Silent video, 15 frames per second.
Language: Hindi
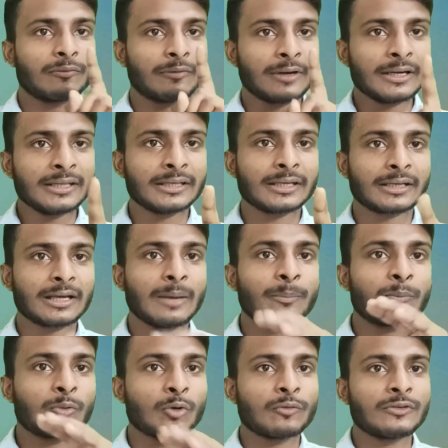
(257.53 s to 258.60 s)
वन ईयर का
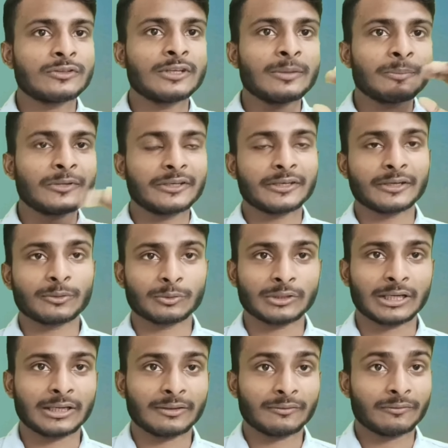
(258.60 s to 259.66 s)
प्रोविजन पीरियड
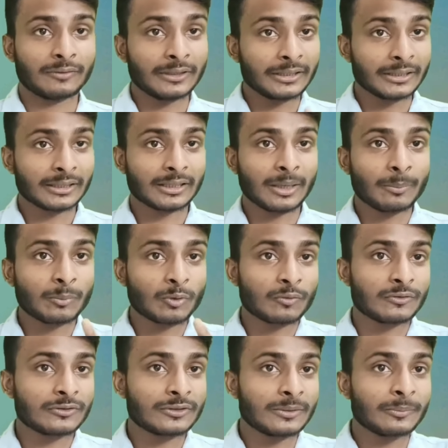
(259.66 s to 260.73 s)
होता है वन ईयर का
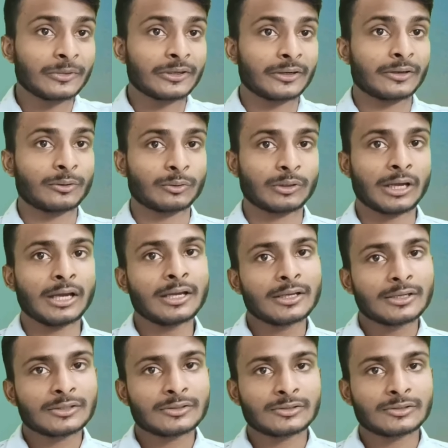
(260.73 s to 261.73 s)
प्रोविजन पीरियड होता है